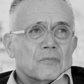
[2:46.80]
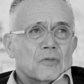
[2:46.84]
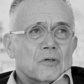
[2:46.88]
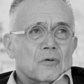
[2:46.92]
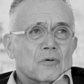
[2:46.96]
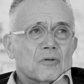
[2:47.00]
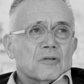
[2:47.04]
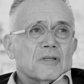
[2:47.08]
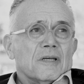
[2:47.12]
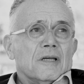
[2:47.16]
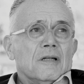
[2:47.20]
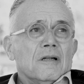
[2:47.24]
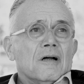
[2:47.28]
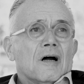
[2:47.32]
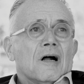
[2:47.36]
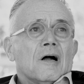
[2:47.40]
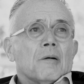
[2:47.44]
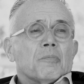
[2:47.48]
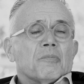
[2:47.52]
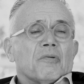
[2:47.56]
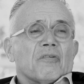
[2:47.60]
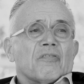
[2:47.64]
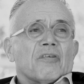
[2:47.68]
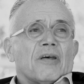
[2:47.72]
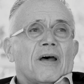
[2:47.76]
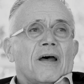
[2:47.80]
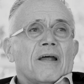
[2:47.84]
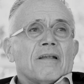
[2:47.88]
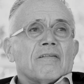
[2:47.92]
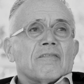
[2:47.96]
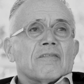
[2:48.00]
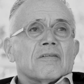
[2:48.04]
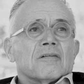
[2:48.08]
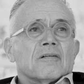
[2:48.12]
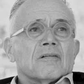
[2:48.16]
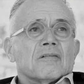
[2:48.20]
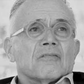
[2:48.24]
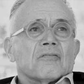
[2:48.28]
und innerhalb des
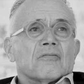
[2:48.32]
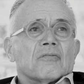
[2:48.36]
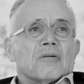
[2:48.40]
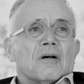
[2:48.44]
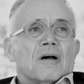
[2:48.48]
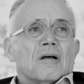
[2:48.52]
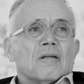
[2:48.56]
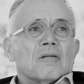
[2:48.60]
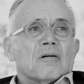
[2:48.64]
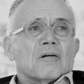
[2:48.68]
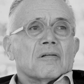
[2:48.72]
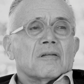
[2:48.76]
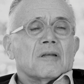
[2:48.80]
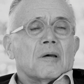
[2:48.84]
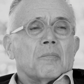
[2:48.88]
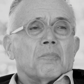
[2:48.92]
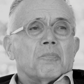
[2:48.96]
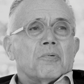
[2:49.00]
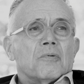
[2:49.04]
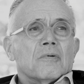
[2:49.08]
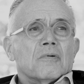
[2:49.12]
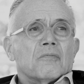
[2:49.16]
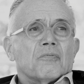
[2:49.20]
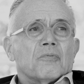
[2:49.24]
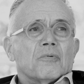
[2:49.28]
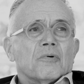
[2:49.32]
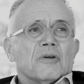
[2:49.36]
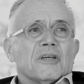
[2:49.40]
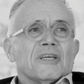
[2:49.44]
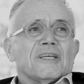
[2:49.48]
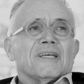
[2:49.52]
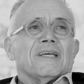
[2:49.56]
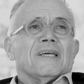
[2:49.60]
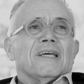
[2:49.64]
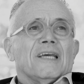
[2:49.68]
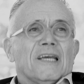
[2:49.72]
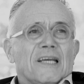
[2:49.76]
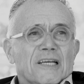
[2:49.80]
Einzelnen sogar noch der Punkt, wo
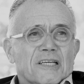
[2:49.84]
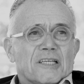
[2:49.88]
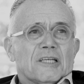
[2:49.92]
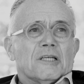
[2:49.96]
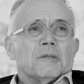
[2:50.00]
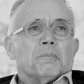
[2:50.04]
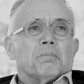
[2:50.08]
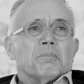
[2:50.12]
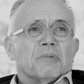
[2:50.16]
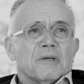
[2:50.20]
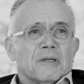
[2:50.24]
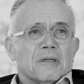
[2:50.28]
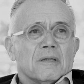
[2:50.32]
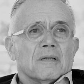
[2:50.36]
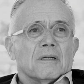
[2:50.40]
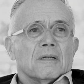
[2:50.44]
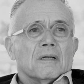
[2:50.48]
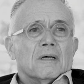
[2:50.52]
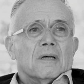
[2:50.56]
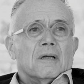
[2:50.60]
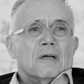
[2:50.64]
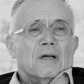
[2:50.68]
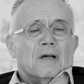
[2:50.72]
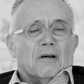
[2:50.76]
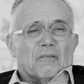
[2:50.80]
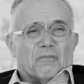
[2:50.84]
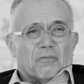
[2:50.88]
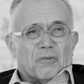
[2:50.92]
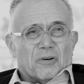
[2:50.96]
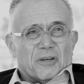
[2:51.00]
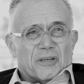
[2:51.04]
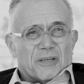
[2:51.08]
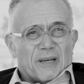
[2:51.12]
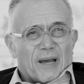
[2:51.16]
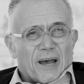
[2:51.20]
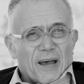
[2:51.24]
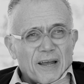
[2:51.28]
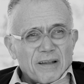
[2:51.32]
ich ich bin, wo
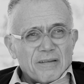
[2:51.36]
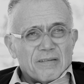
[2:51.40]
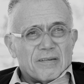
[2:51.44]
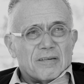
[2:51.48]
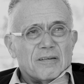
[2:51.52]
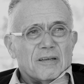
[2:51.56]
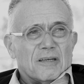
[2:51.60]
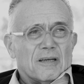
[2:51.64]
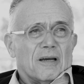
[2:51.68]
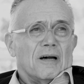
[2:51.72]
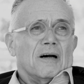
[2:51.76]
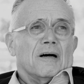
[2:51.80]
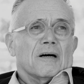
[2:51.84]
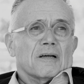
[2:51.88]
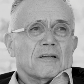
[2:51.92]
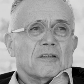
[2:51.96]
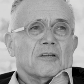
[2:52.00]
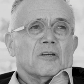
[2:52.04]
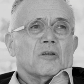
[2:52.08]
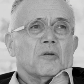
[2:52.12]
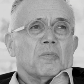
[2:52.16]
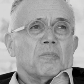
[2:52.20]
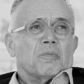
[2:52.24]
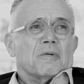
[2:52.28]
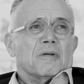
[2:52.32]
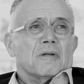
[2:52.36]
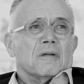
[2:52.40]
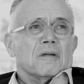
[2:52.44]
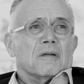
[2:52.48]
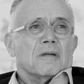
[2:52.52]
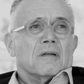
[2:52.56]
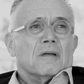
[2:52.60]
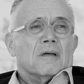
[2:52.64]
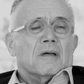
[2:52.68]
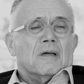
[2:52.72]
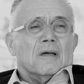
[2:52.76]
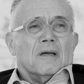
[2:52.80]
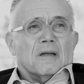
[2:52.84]
ich einzigartig bin,
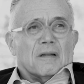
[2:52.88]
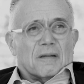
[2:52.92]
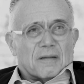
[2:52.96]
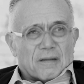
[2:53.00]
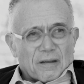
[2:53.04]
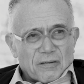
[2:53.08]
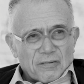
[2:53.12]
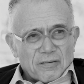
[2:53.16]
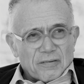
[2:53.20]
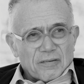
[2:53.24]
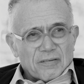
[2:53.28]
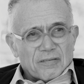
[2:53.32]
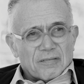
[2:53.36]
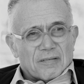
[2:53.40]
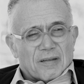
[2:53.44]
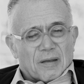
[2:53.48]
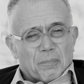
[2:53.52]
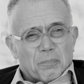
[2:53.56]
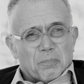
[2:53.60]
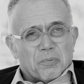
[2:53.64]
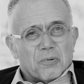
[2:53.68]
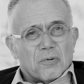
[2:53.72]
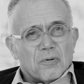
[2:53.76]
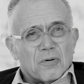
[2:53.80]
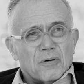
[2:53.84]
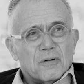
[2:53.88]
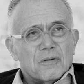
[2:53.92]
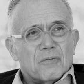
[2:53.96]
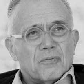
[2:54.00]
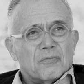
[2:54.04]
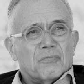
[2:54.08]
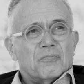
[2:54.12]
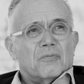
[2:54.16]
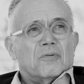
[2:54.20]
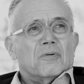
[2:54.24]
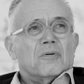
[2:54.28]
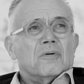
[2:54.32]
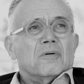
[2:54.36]
das ist der Punkt,
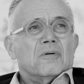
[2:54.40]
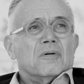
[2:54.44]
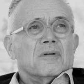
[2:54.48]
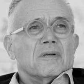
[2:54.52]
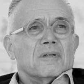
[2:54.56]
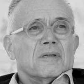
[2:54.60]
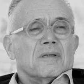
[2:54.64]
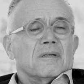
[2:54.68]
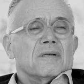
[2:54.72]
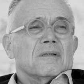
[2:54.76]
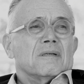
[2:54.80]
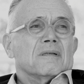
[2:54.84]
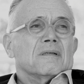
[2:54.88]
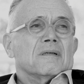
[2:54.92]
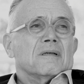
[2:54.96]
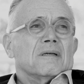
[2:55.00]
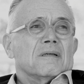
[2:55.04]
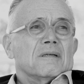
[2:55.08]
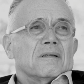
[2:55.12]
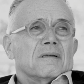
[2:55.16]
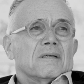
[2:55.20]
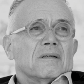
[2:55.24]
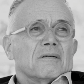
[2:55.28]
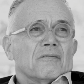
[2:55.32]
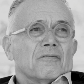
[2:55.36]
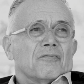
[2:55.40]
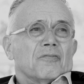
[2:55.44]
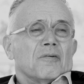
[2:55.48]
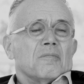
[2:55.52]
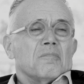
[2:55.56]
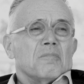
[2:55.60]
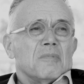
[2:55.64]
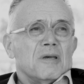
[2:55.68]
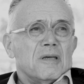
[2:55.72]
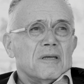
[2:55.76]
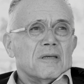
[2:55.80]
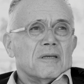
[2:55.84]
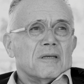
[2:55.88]
wo für
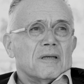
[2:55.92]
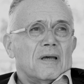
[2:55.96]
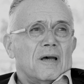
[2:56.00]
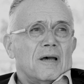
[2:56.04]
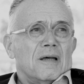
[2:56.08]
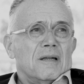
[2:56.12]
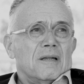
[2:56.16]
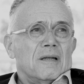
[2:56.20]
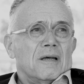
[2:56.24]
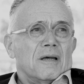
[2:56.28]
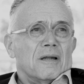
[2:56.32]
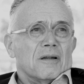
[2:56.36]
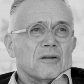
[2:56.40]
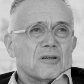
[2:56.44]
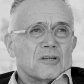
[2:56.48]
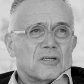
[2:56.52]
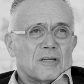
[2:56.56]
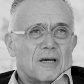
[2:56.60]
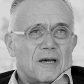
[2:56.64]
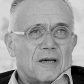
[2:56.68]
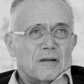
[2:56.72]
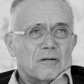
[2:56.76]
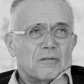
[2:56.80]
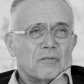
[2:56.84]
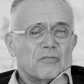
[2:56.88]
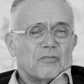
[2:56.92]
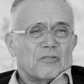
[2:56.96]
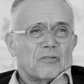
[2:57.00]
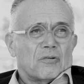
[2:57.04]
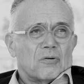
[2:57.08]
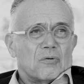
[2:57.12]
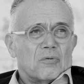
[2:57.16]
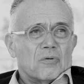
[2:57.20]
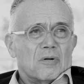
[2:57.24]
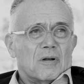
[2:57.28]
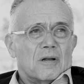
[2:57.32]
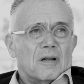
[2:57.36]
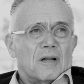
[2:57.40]
mich eine
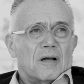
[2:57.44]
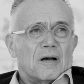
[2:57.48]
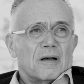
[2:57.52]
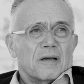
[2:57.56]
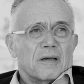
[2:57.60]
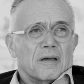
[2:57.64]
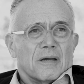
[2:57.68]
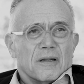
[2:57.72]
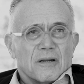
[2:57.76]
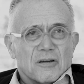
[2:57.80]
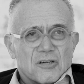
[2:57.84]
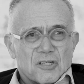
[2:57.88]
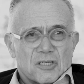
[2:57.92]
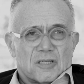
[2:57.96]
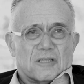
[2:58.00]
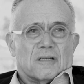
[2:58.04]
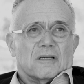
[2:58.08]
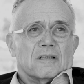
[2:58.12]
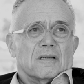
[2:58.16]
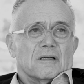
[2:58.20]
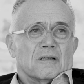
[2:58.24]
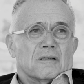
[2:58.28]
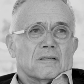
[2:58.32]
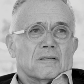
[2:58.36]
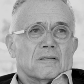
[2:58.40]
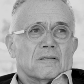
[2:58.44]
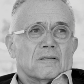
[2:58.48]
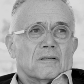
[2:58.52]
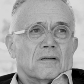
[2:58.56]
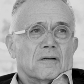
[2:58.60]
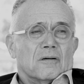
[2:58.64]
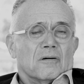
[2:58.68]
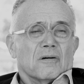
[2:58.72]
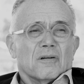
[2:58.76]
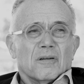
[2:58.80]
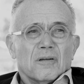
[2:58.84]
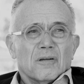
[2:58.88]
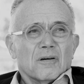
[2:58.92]
Entscheidungsgrundlage entsteht
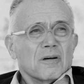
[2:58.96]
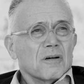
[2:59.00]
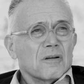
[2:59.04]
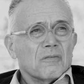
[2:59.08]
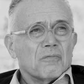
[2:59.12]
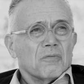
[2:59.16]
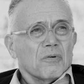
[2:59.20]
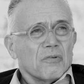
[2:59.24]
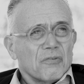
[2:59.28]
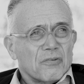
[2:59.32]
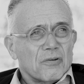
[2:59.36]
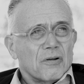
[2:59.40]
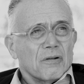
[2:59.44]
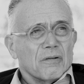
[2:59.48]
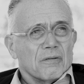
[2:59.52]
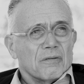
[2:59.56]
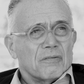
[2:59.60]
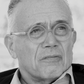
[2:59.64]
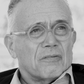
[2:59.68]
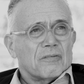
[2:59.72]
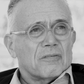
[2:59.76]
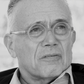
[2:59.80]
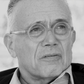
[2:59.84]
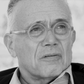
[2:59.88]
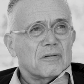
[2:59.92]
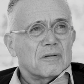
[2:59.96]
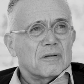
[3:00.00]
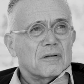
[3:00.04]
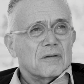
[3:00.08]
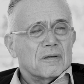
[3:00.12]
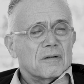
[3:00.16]
und nirgendwo sonst.